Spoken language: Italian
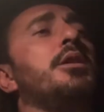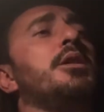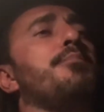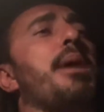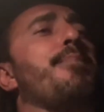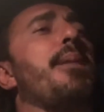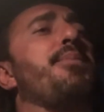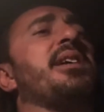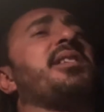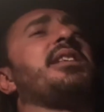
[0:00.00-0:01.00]
Babba
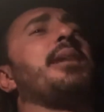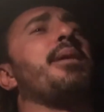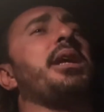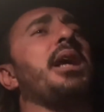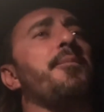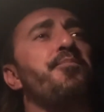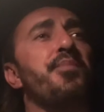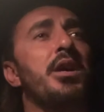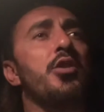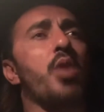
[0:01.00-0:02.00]
Pia Santa Maria,
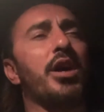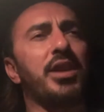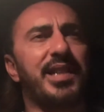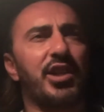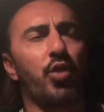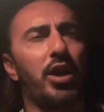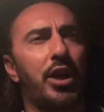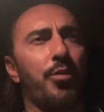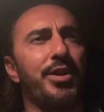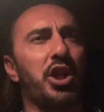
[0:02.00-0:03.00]
quando il Sassuolo ha
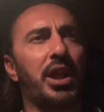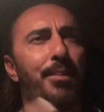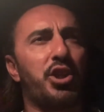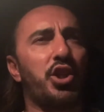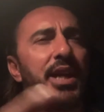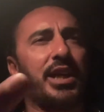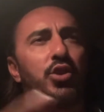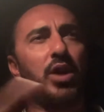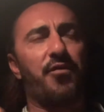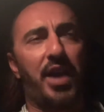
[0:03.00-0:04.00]
cominciato a macinare
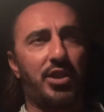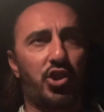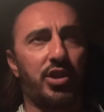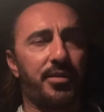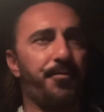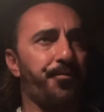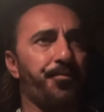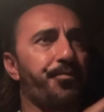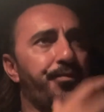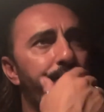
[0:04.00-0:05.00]
sulle fasce,
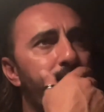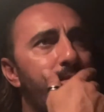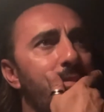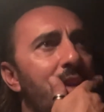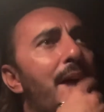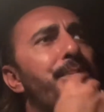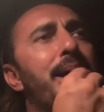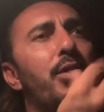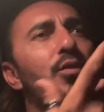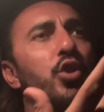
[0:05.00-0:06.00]

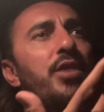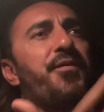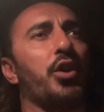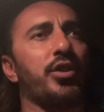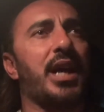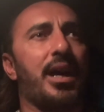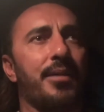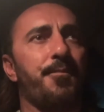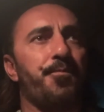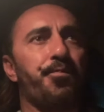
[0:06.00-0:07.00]
abbiamo avuto difficoltà,
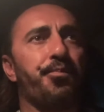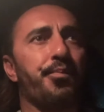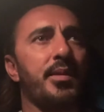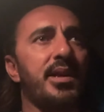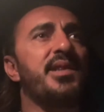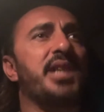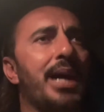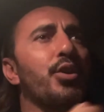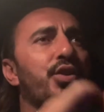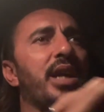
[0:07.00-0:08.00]

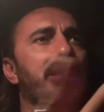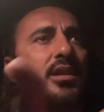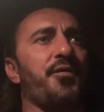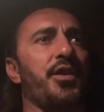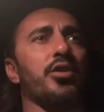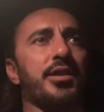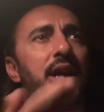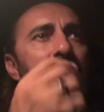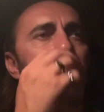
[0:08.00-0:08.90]
siamo stati in difficoltà.